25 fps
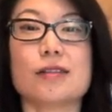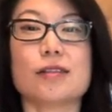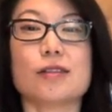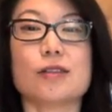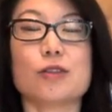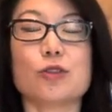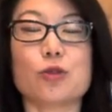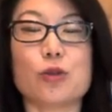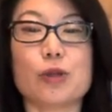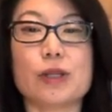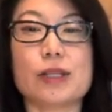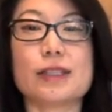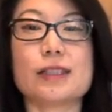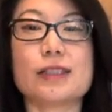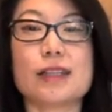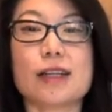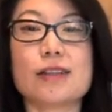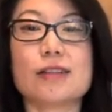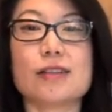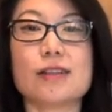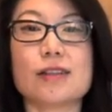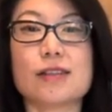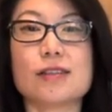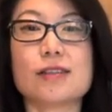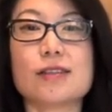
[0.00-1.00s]
对桑
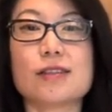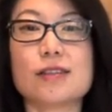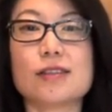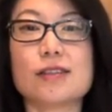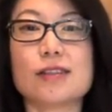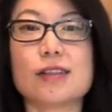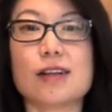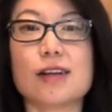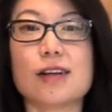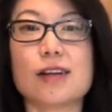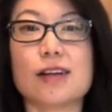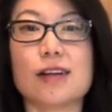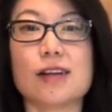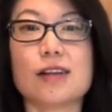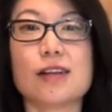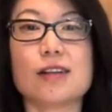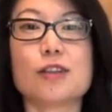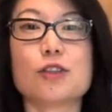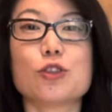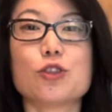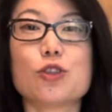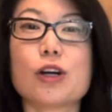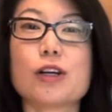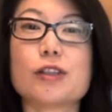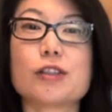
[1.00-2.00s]
德斯的
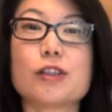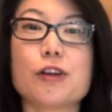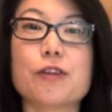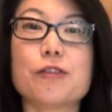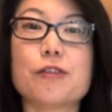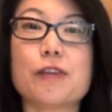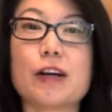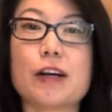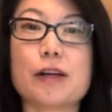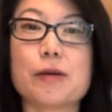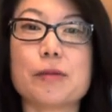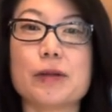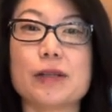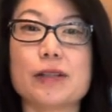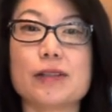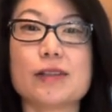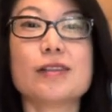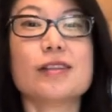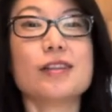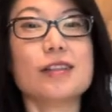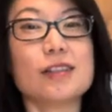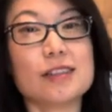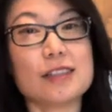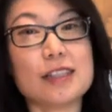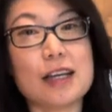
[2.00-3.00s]
创造发明
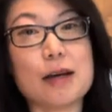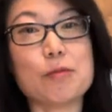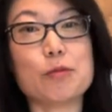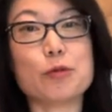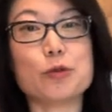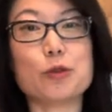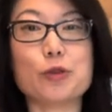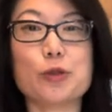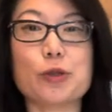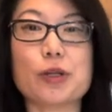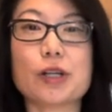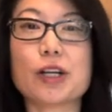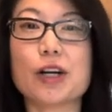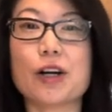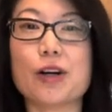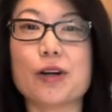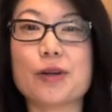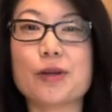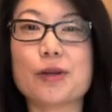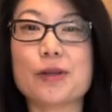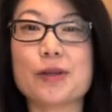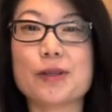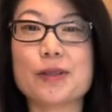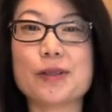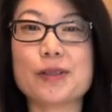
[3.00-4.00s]
赞不绝口。
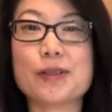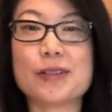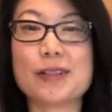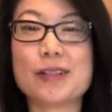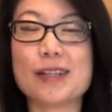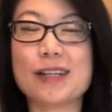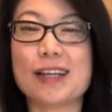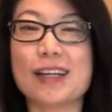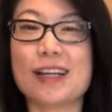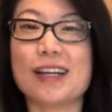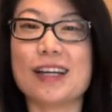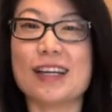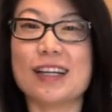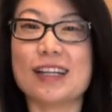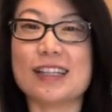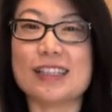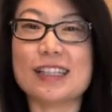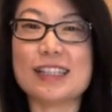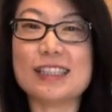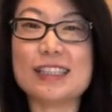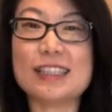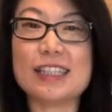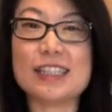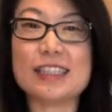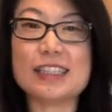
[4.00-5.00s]
那
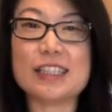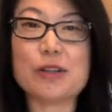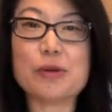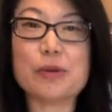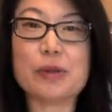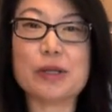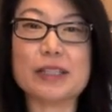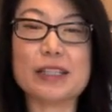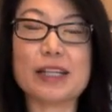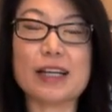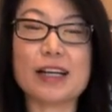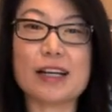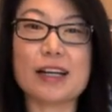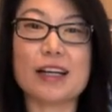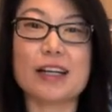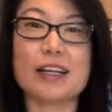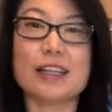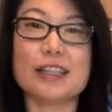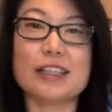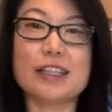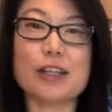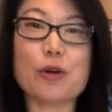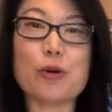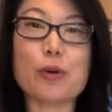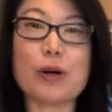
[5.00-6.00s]
姐姐我呢，
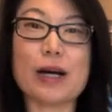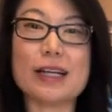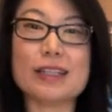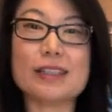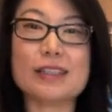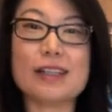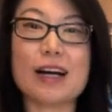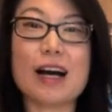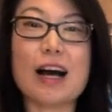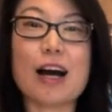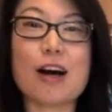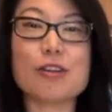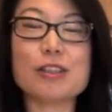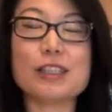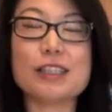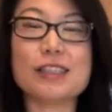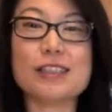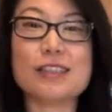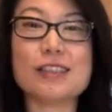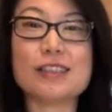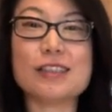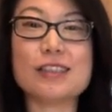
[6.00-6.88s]
也怀着好奇之